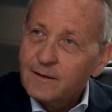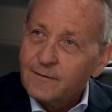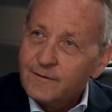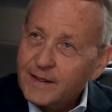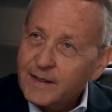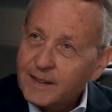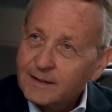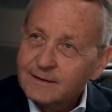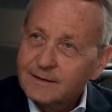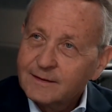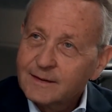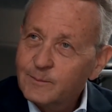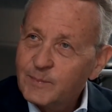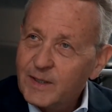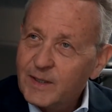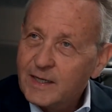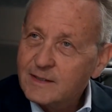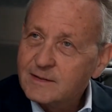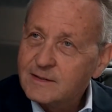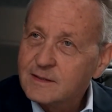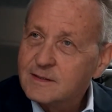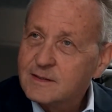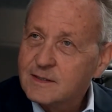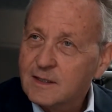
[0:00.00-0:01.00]
werden die
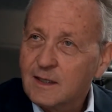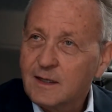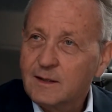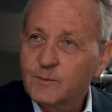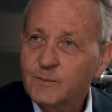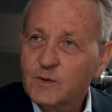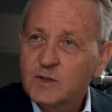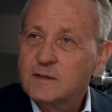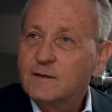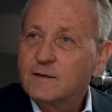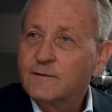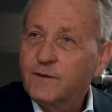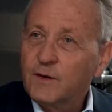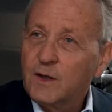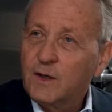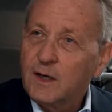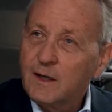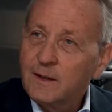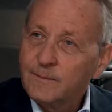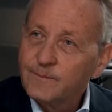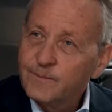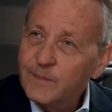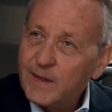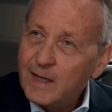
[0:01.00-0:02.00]
Preise zahlen müssen, vor
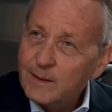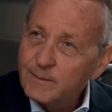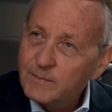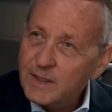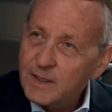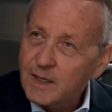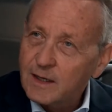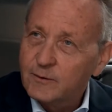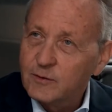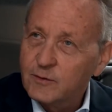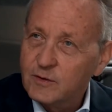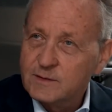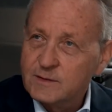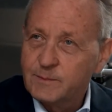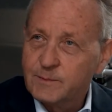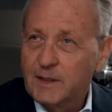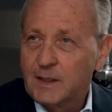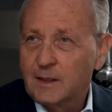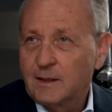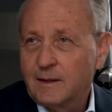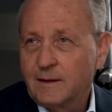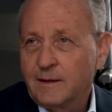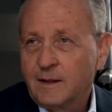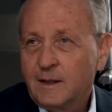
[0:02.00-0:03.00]
allem im
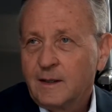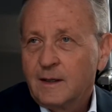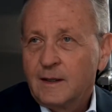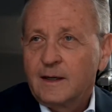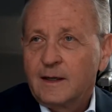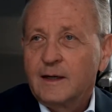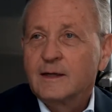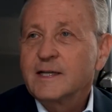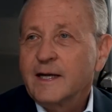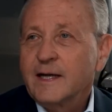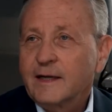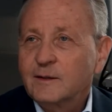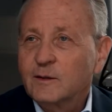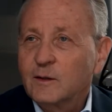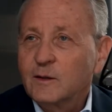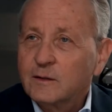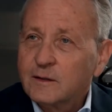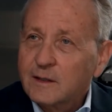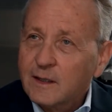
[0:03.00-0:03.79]
Nahrungsmittelsektor.